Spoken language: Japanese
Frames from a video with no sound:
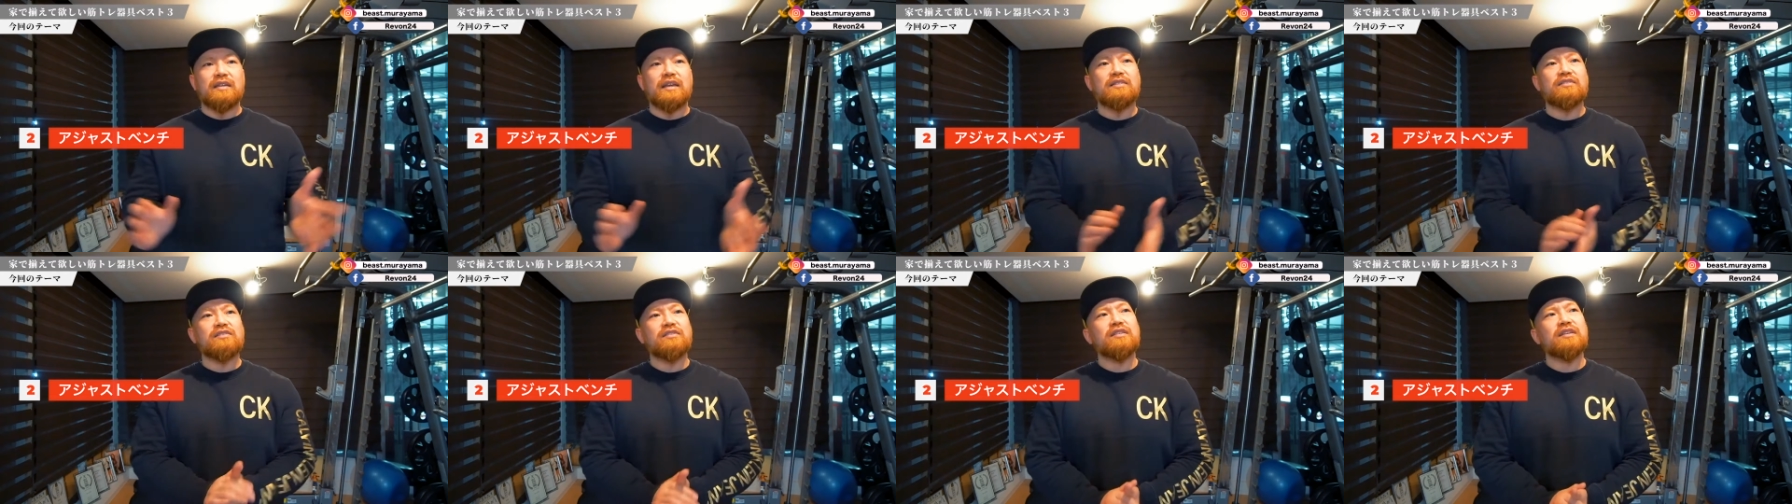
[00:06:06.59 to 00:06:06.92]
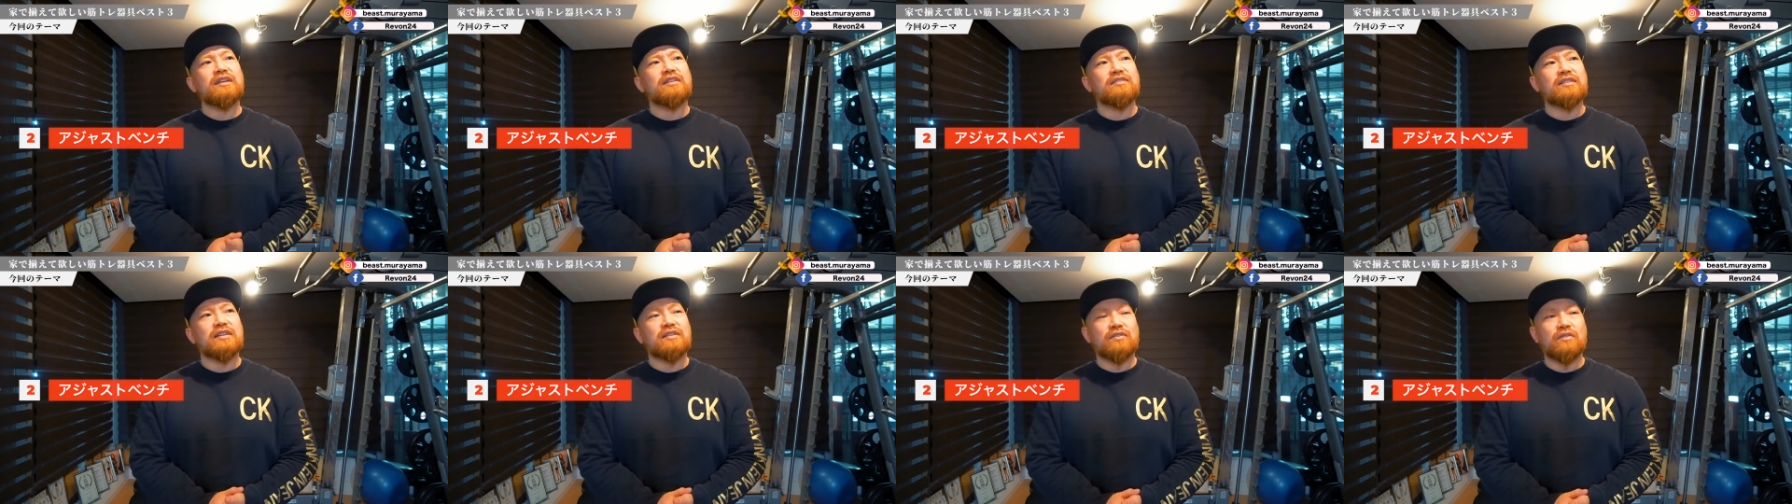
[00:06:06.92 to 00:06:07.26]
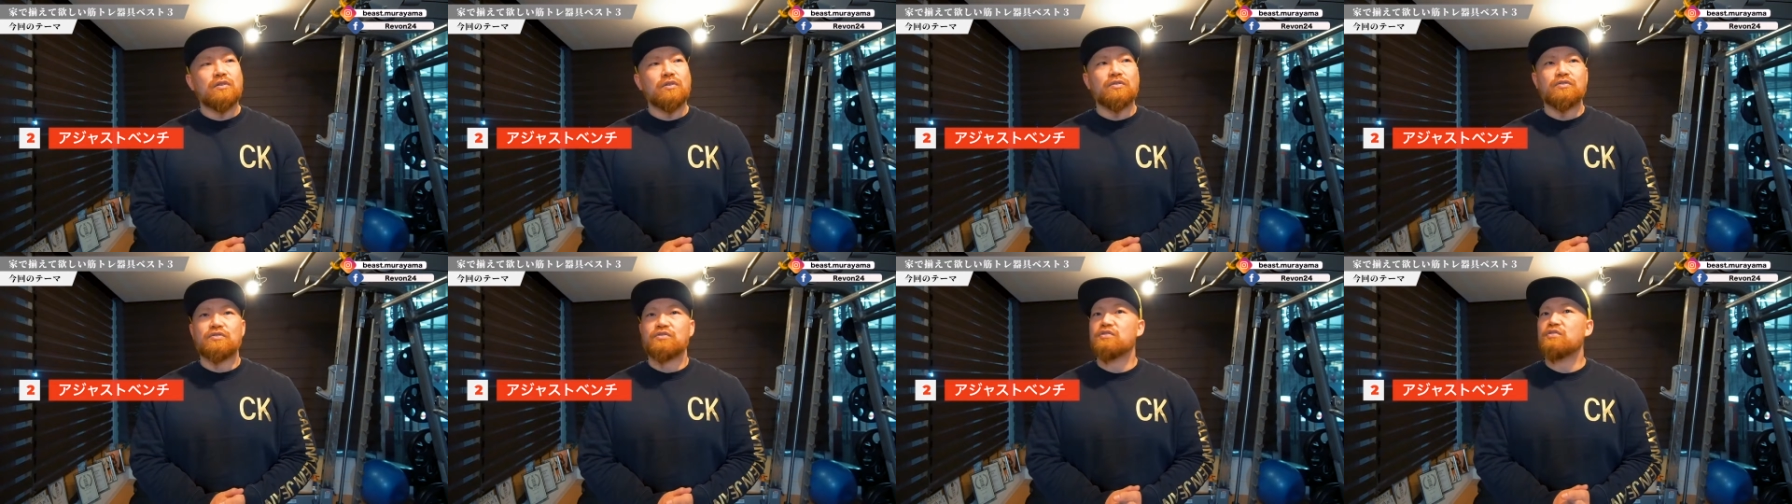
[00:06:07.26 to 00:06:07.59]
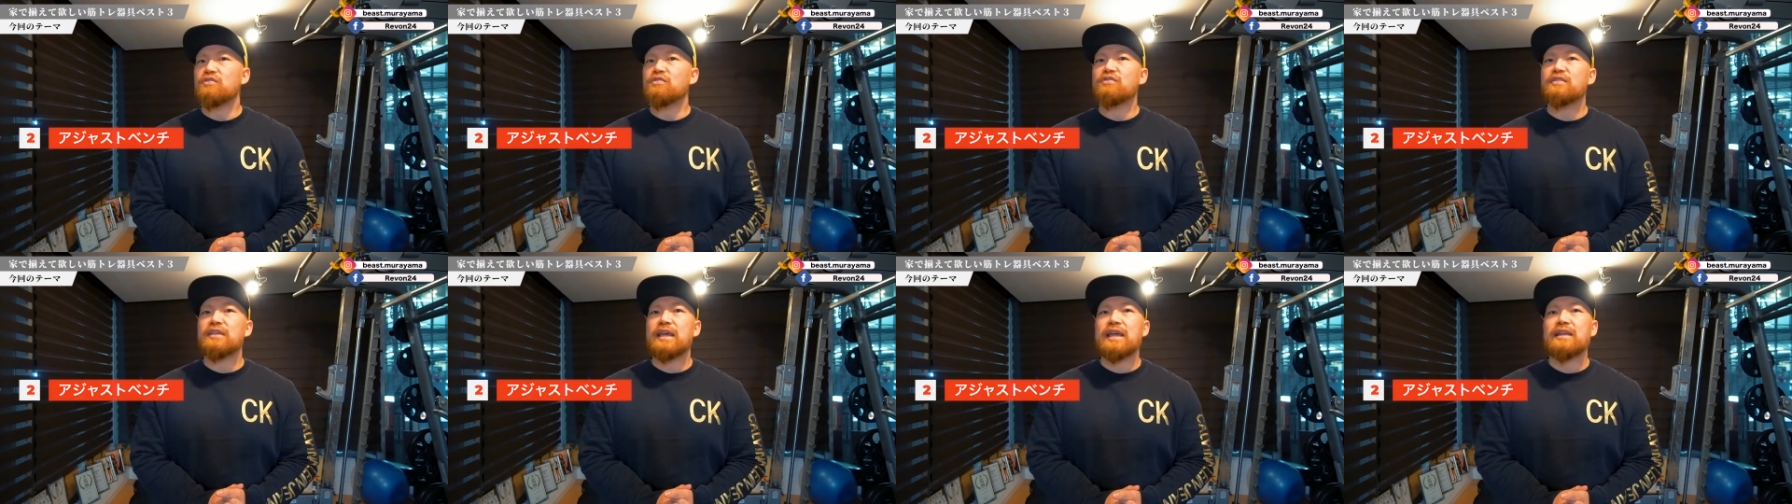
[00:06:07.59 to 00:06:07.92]
安いやつだと
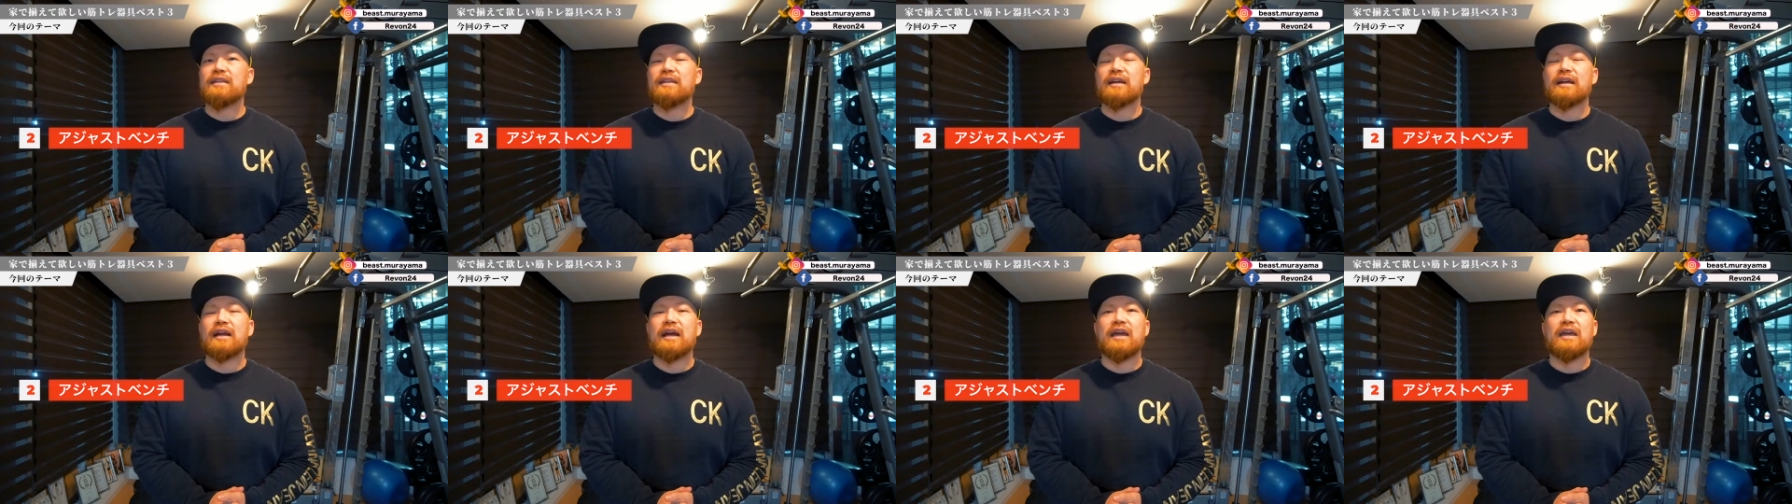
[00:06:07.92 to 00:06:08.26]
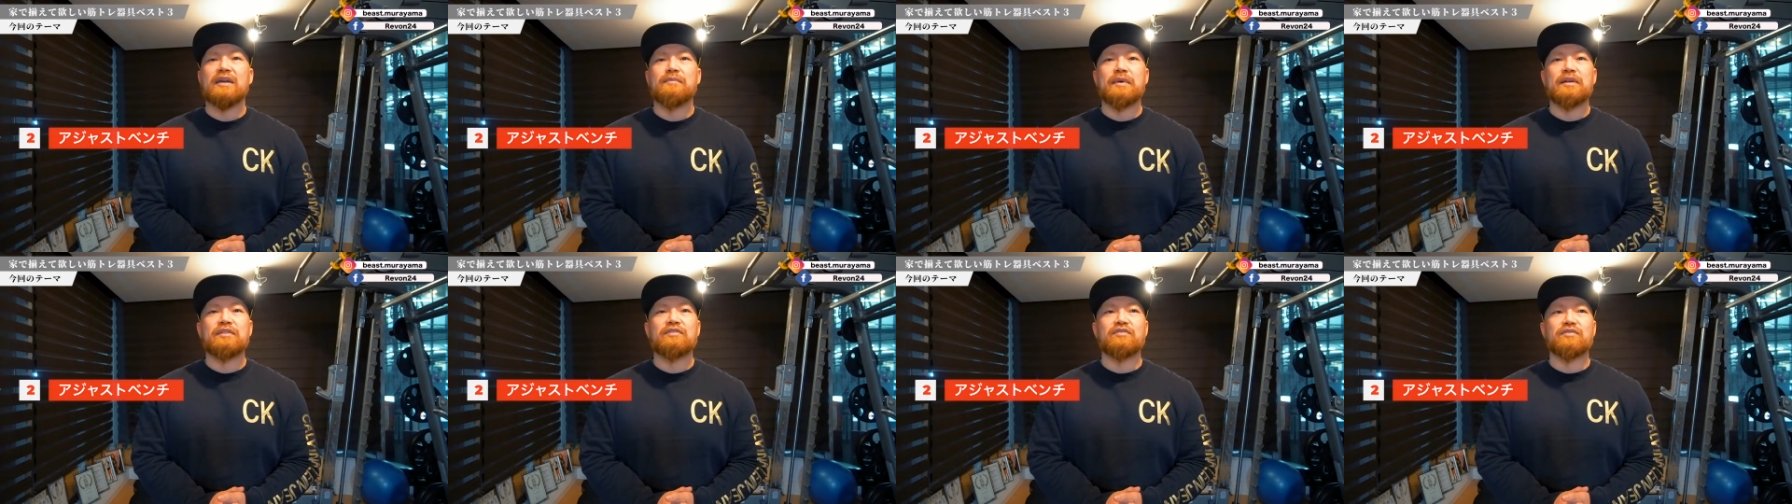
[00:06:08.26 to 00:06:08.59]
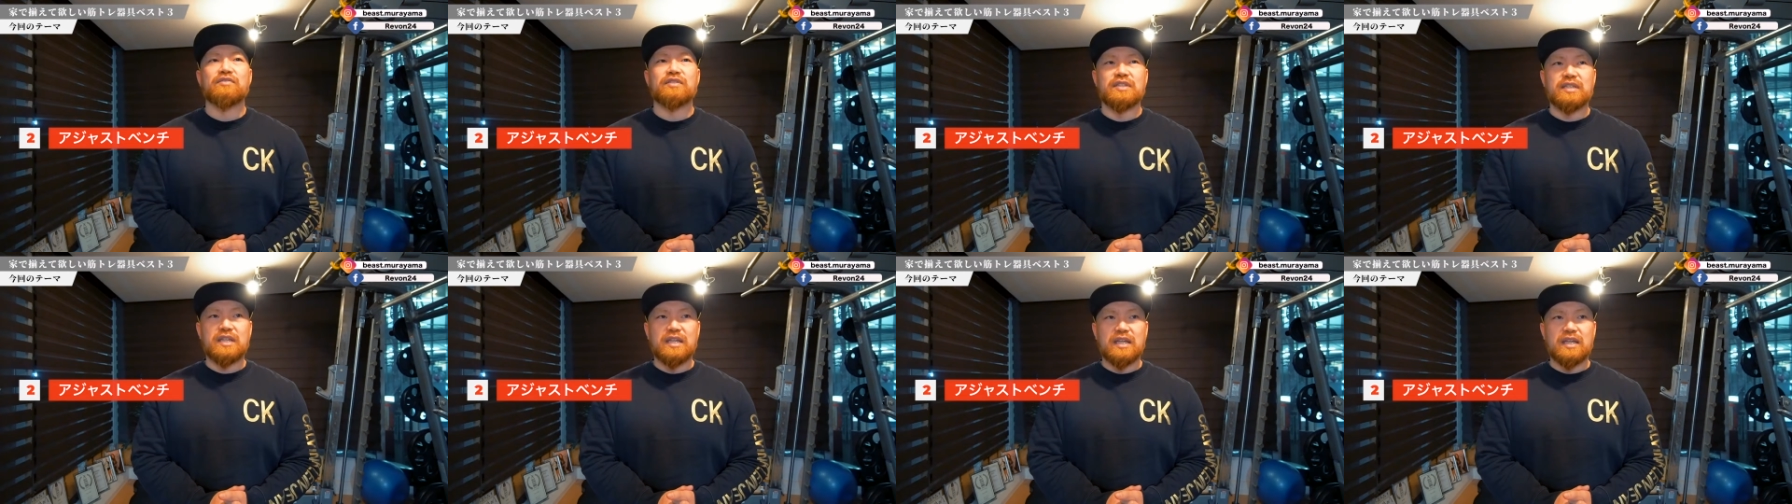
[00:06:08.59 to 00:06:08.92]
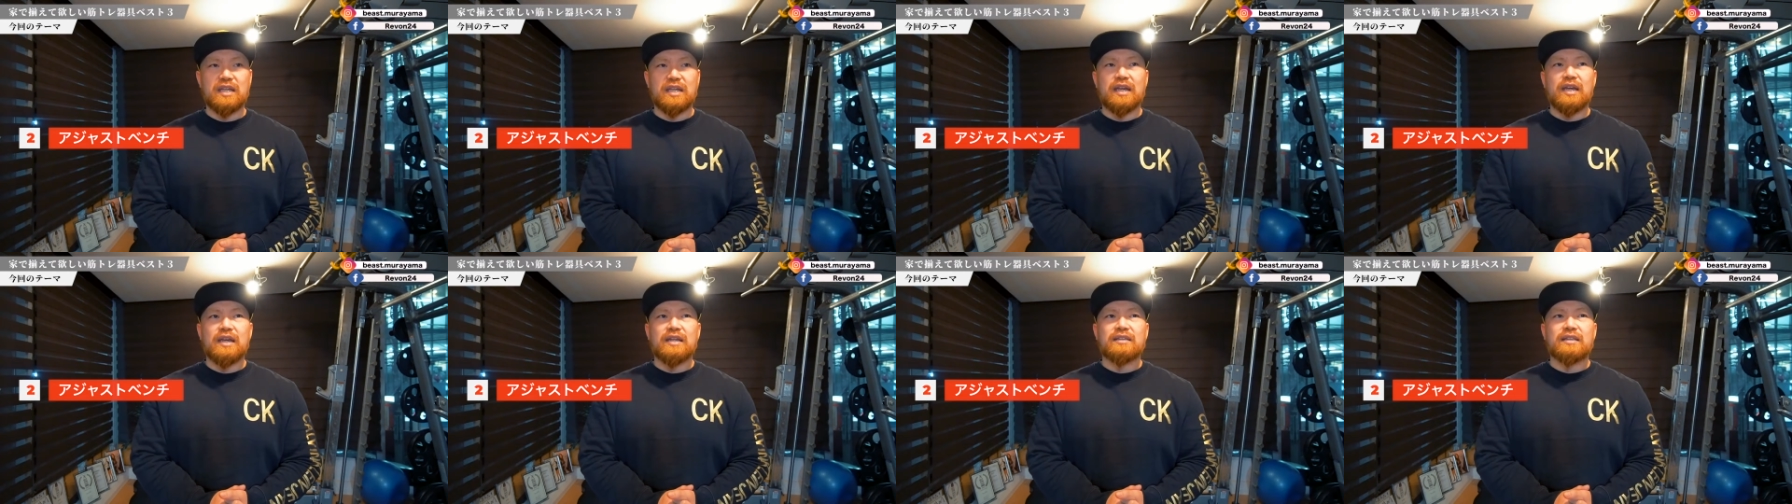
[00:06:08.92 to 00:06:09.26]
数千円で買えます
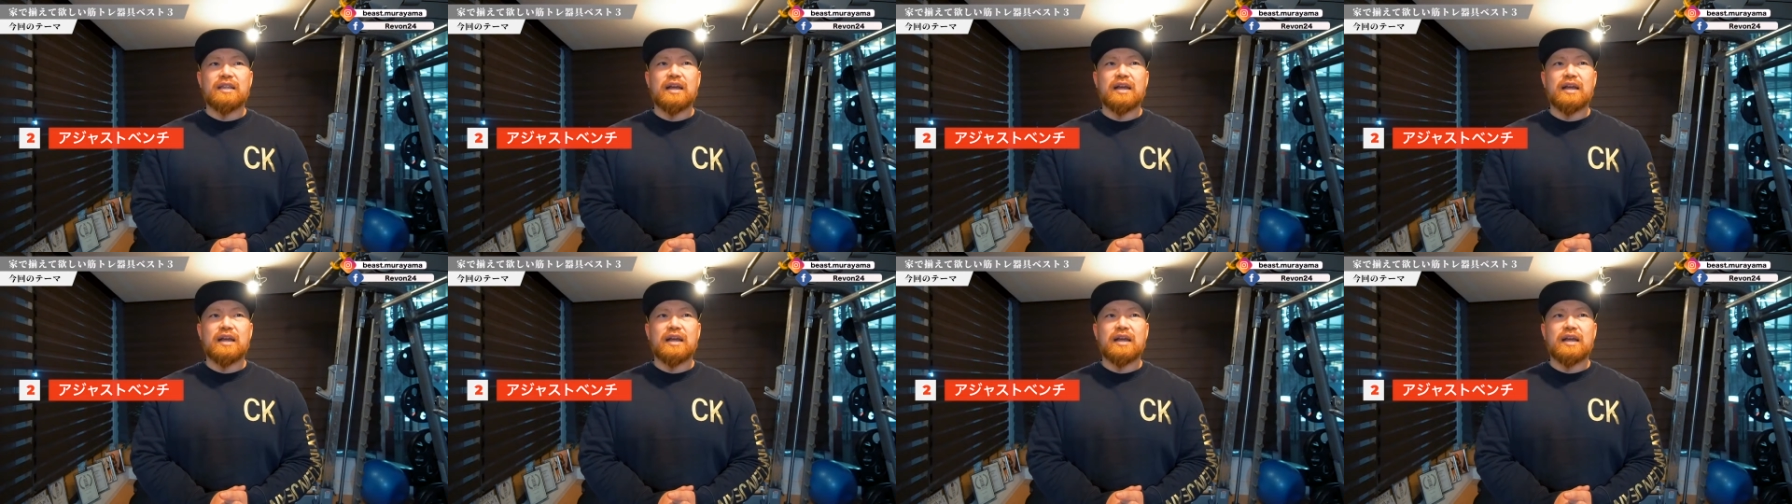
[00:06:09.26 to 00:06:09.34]
し、